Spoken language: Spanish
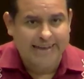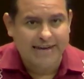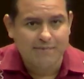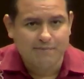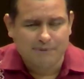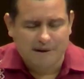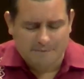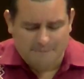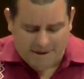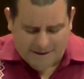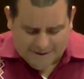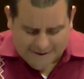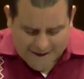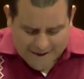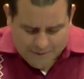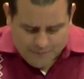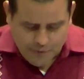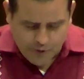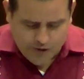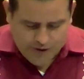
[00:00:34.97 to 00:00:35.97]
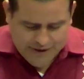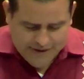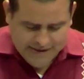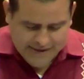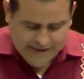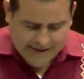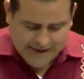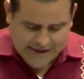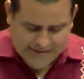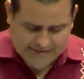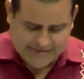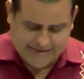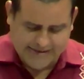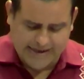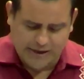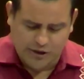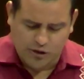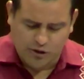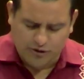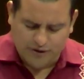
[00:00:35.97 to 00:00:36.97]
de implementar
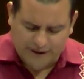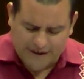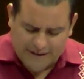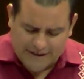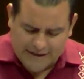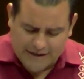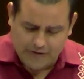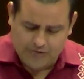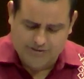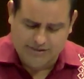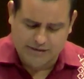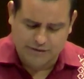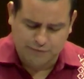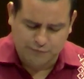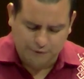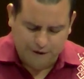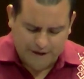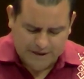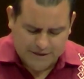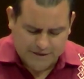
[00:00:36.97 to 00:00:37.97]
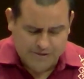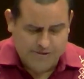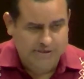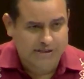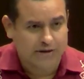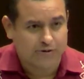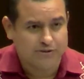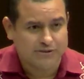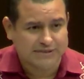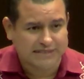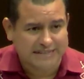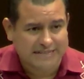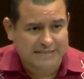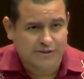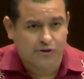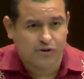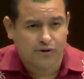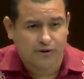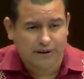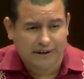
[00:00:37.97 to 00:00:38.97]
políticas que coordinen los esfuerzos de los
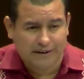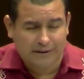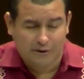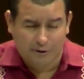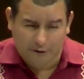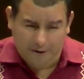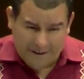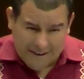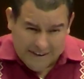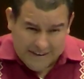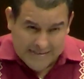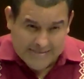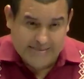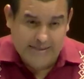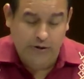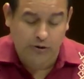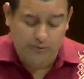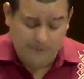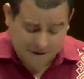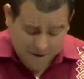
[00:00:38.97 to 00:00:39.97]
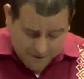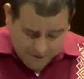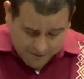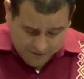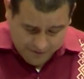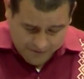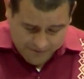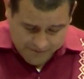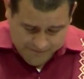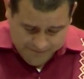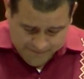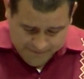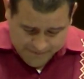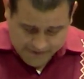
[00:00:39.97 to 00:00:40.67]
tres órdenes de gobierno